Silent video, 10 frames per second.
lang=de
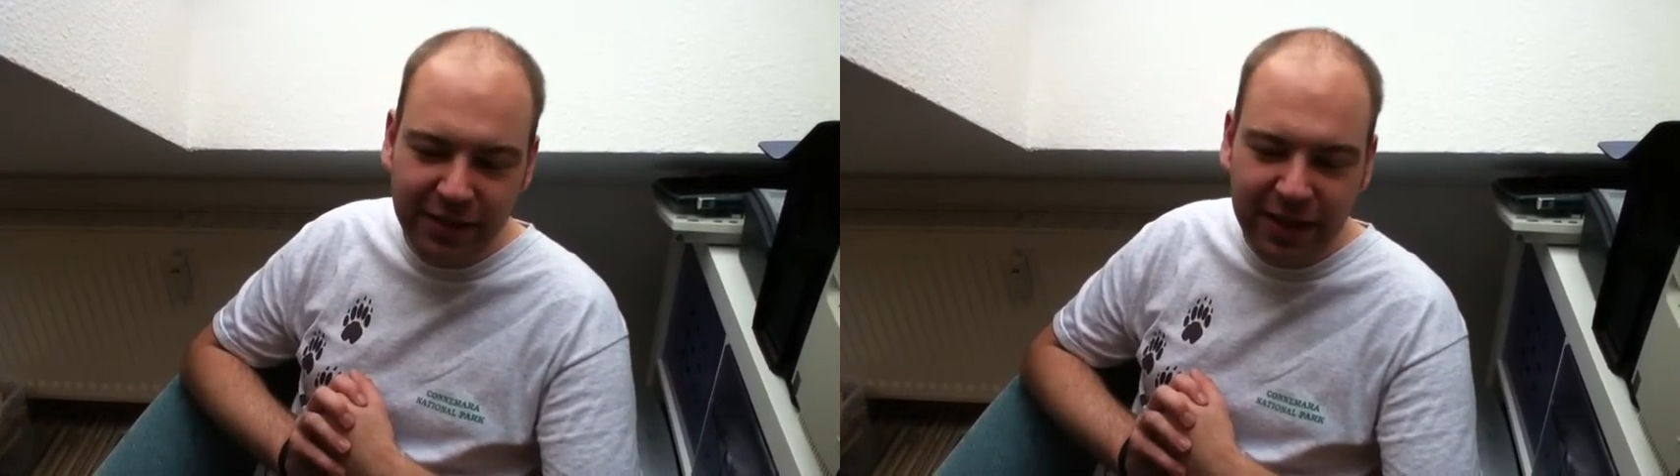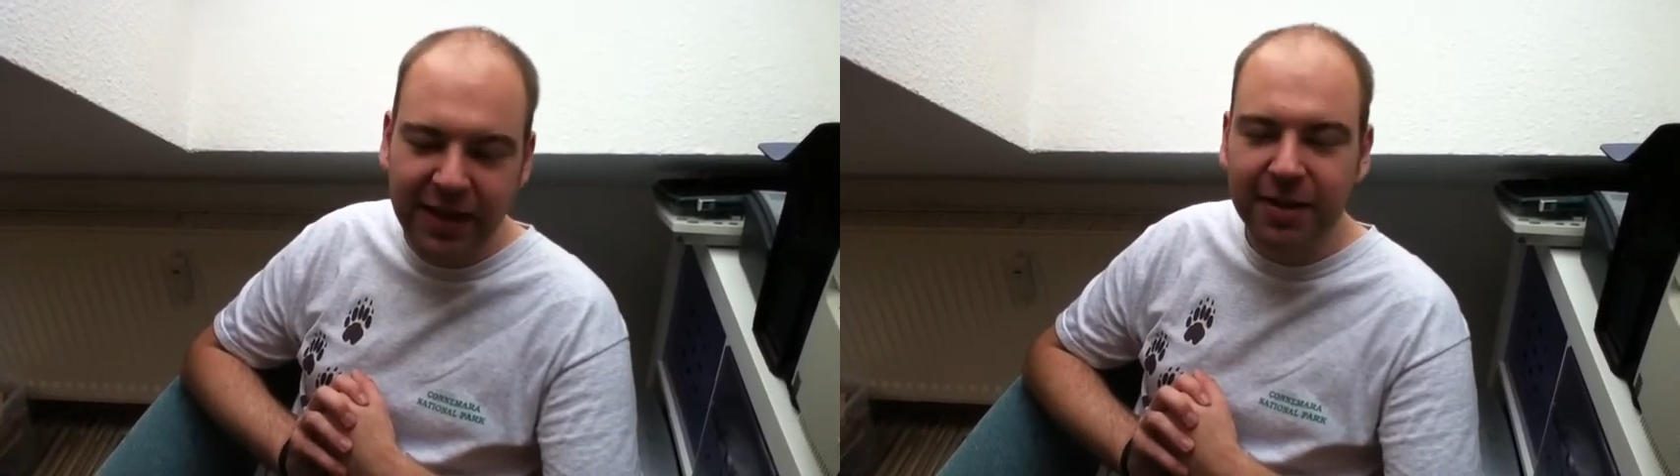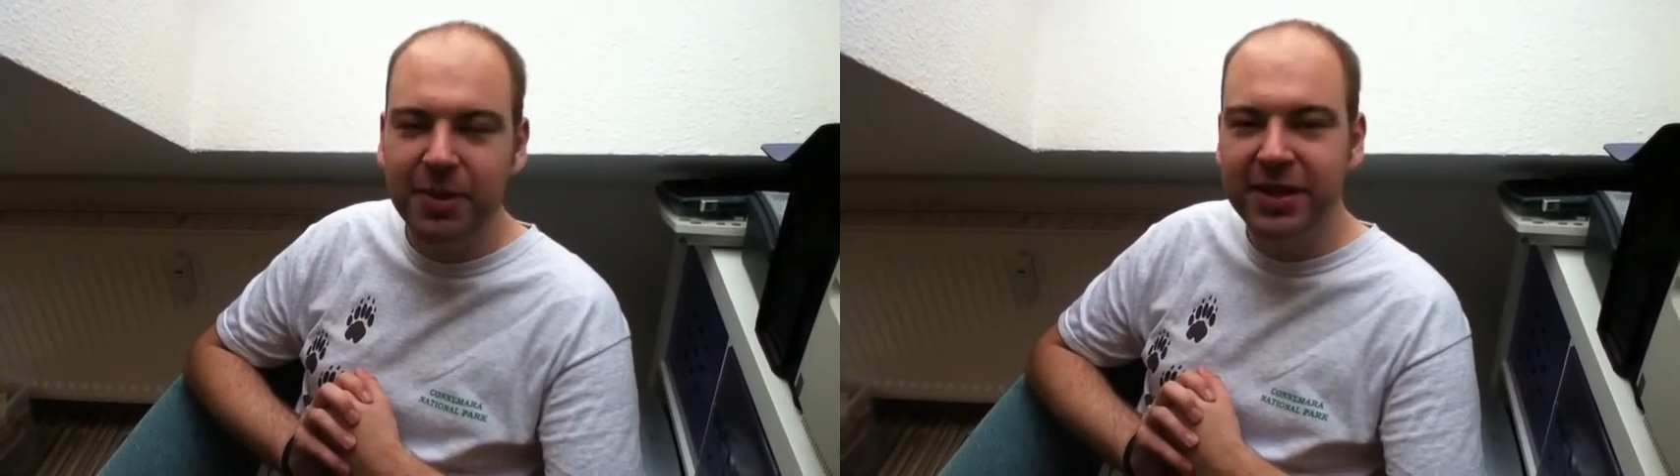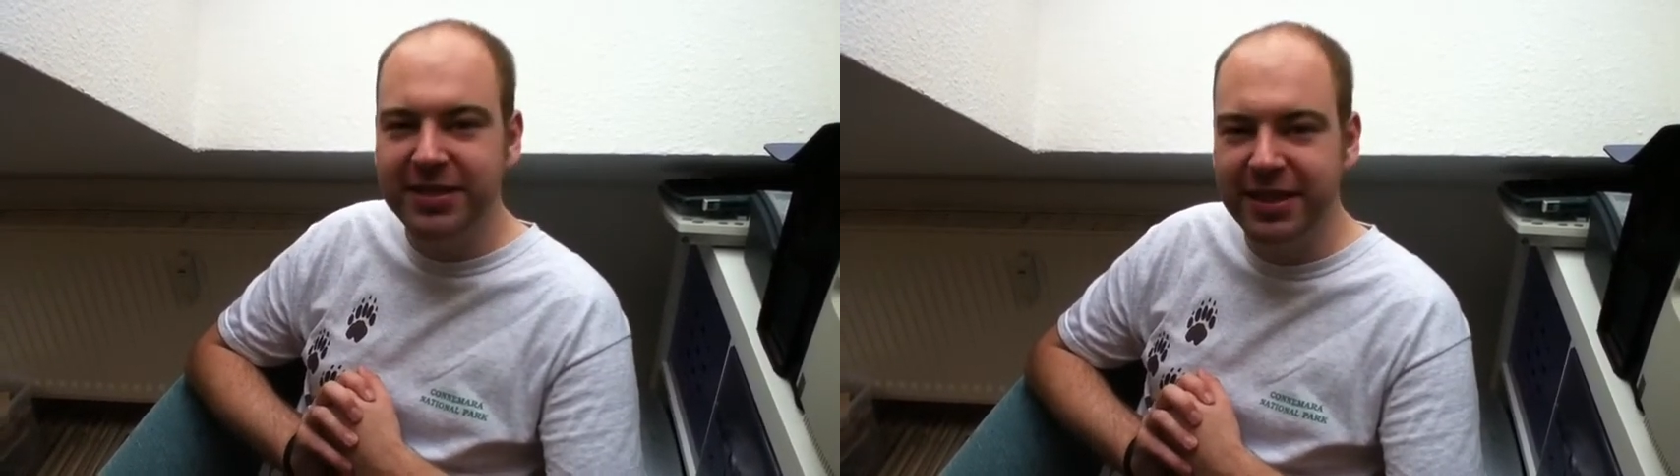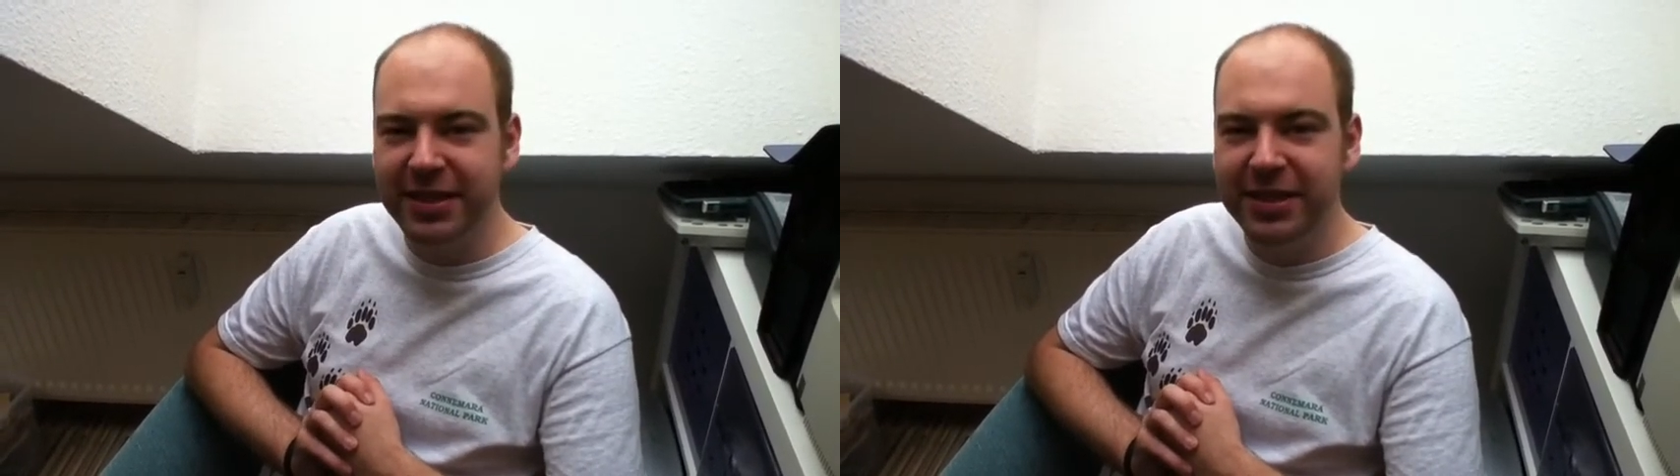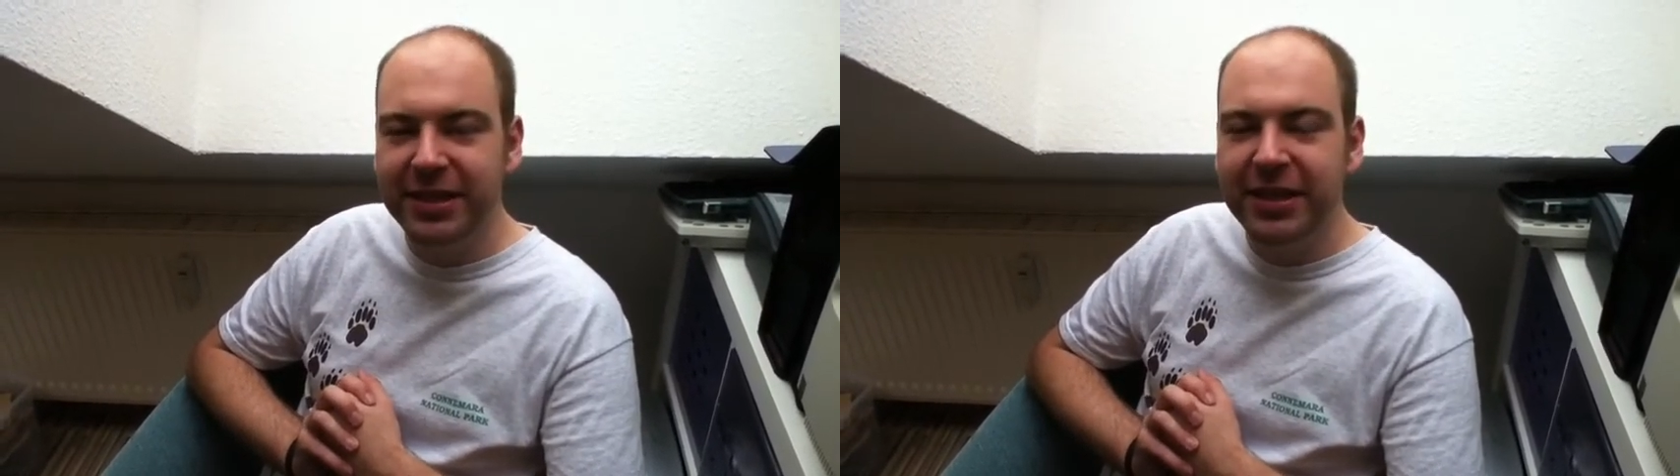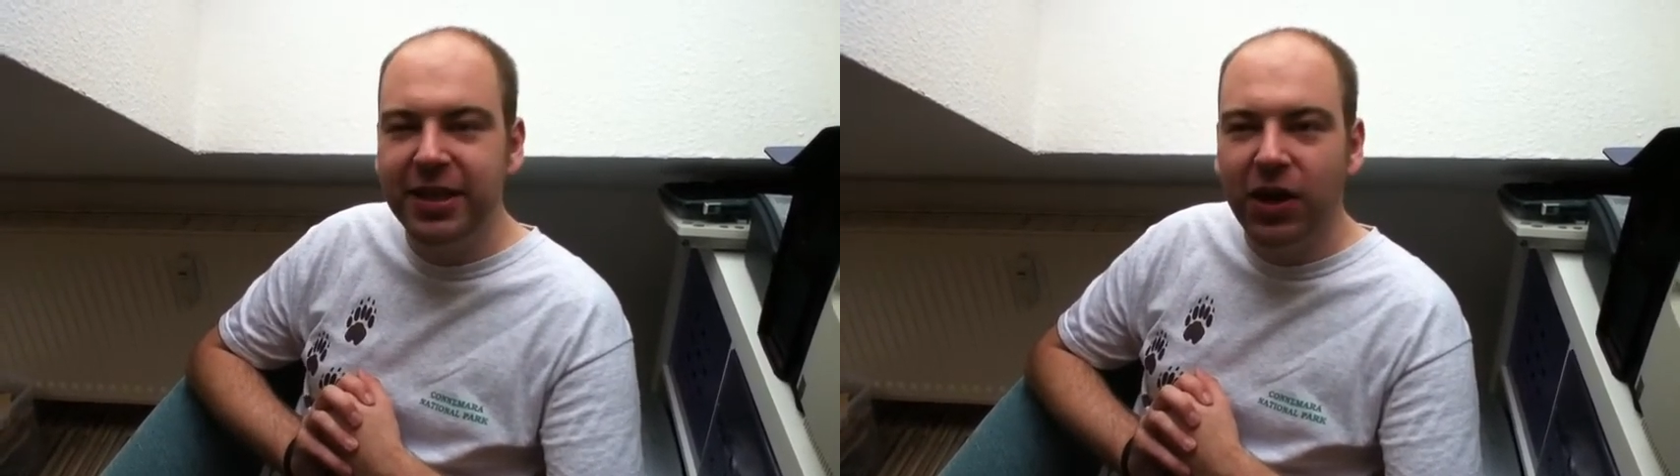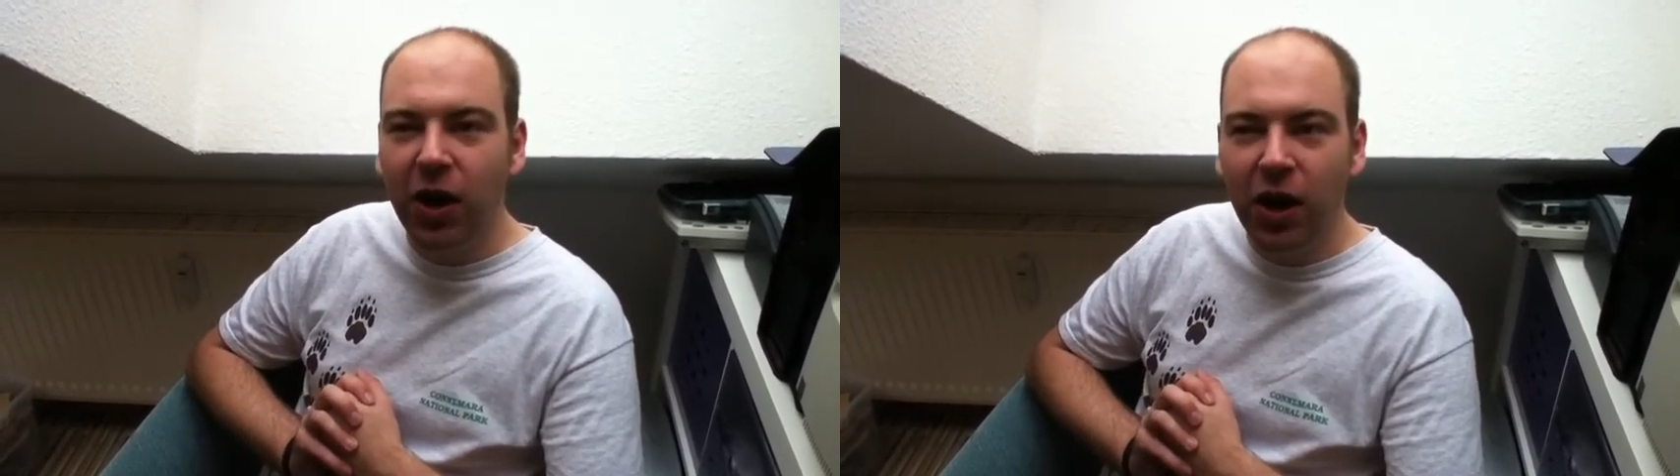Naja, mal sehen.
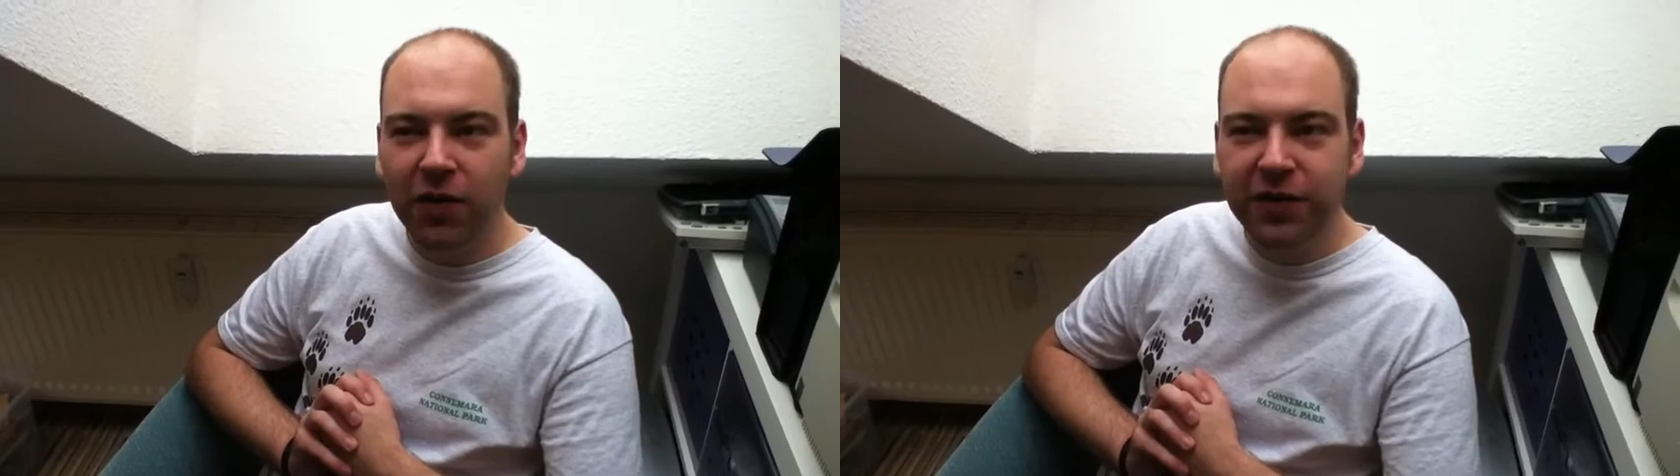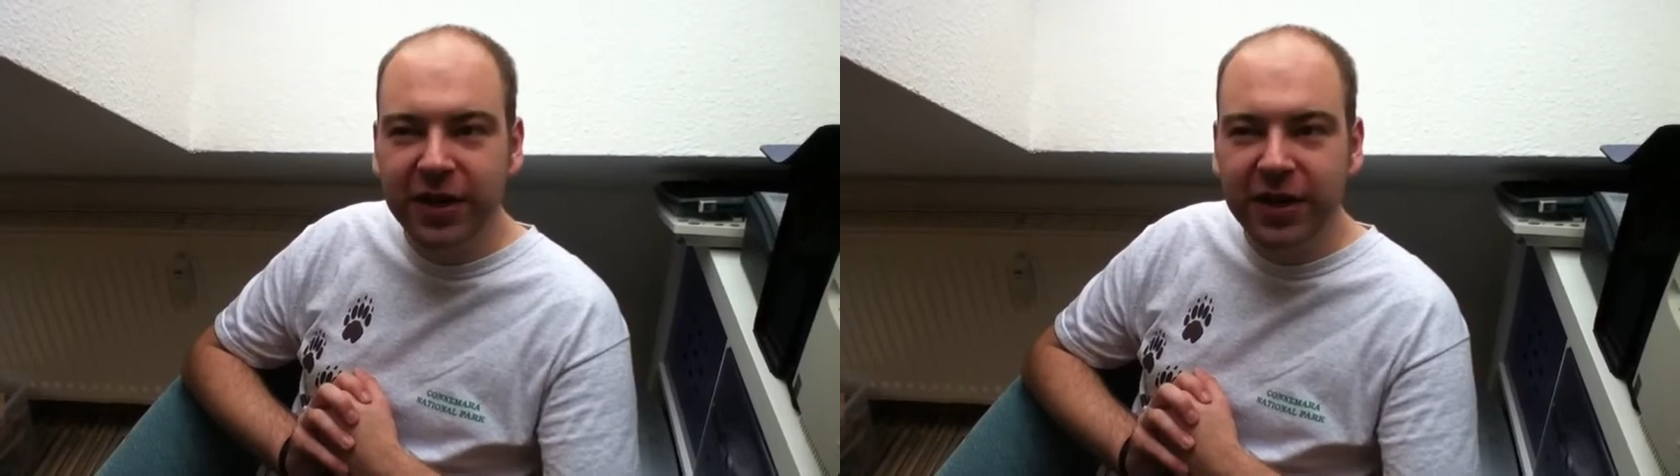Auf